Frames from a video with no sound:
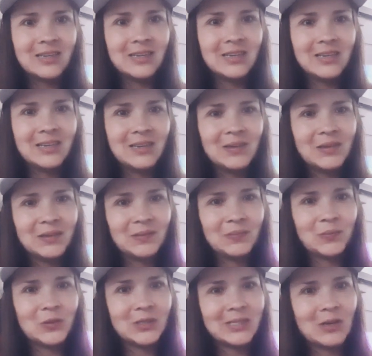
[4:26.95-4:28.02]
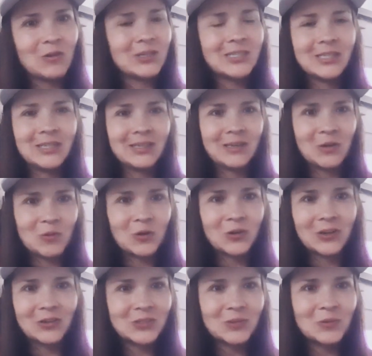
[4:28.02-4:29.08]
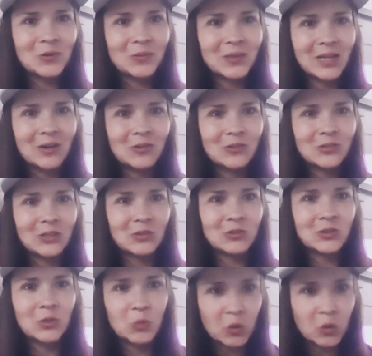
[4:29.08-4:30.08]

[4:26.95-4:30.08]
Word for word: Y pues ahora sí, qué bueno que no se me olvidaron los saludos.